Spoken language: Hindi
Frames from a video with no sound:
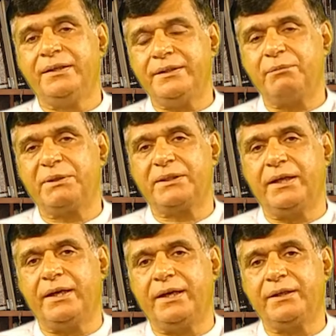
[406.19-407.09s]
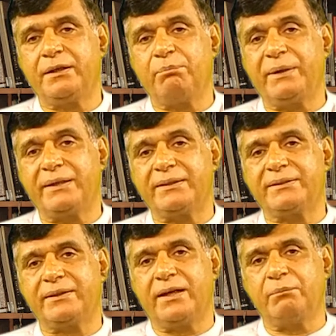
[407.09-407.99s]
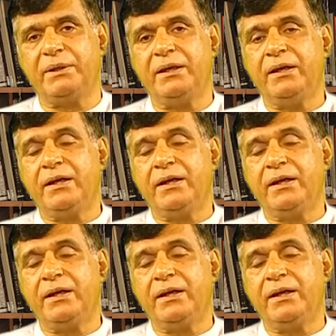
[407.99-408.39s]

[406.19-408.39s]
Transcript: यह बताया है कि पाकिस्तान में